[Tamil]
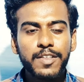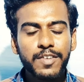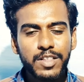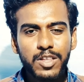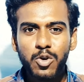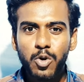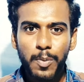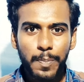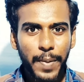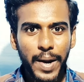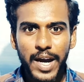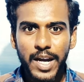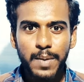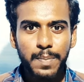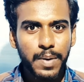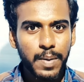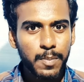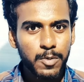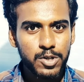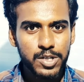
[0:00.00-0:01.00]
இது வந்து ஒரு
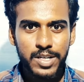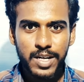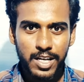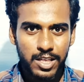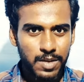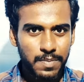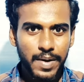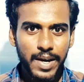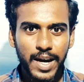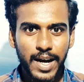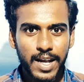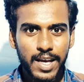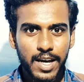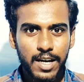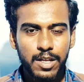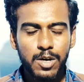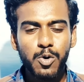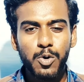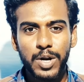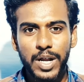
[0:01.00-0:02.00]
பெய்டு ப்ரமோஷன் எதுவுமே
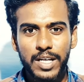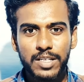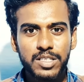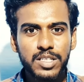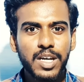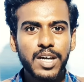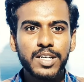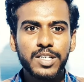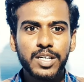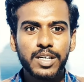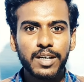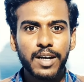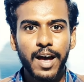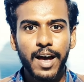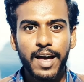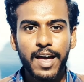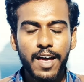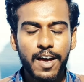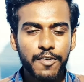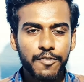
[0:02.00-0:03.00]
கிடையாது ஒரு
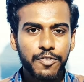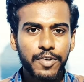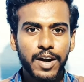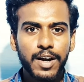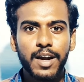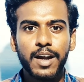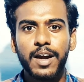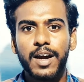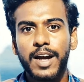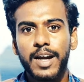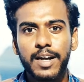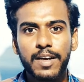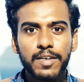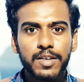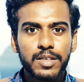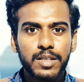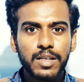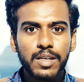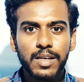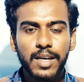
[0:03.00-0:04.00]
எஜுகேஷனுக்காக என் ஃப்ரெண்ட் எங்கிட்ட
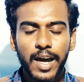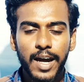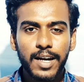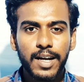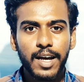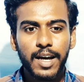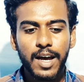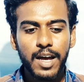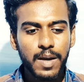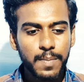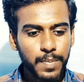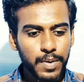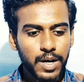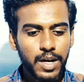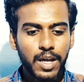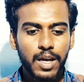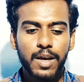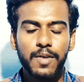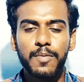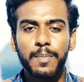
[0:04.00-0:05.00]
வந்து கேட்டாங்க
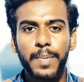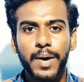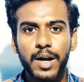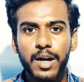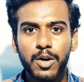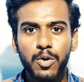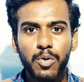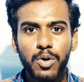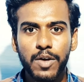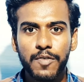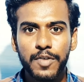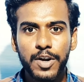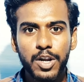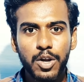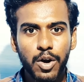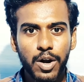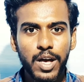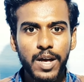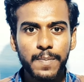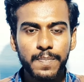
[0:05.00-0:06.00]
இப்படி நீ பண்ணுறக்கூடிய
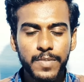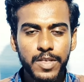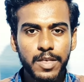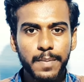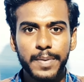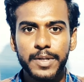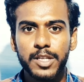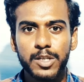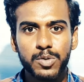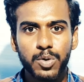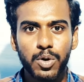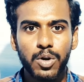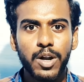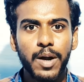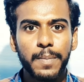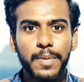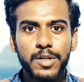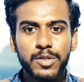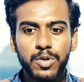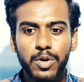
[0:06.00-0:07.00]
வீடியோவில் இதை பற்றி
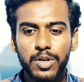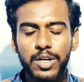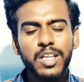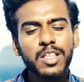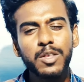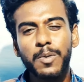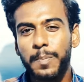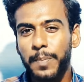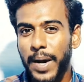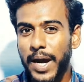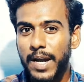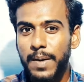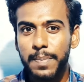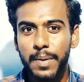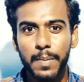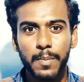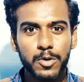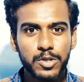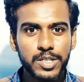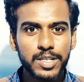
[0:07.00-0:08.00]
சொல்லு அப்படின்னு சொல்லிட்டு இது பெய்டு
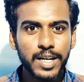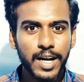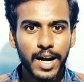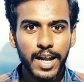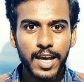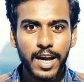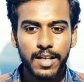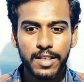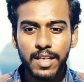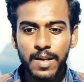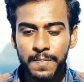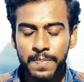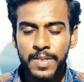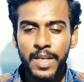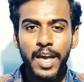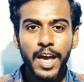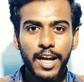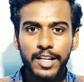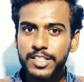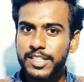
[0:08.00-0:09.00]
ப்ரமோஷன் கிடையாது
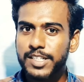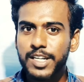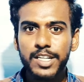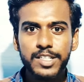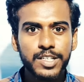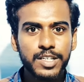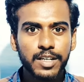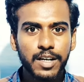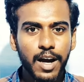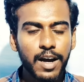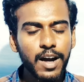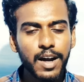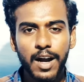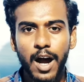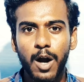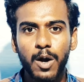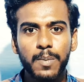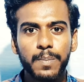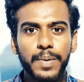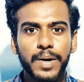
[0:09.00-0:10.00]
எஜுகேஷனுக்காக
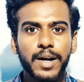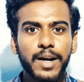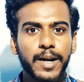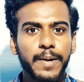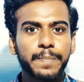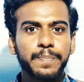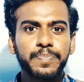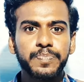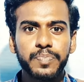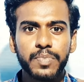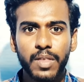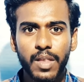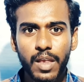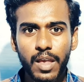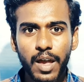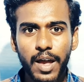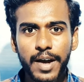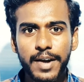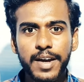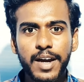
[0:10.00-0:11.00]
நானும் பண்ணுறேன்
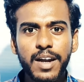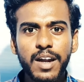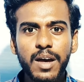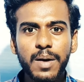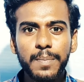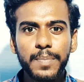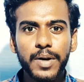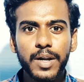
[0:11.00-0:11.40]
என்ன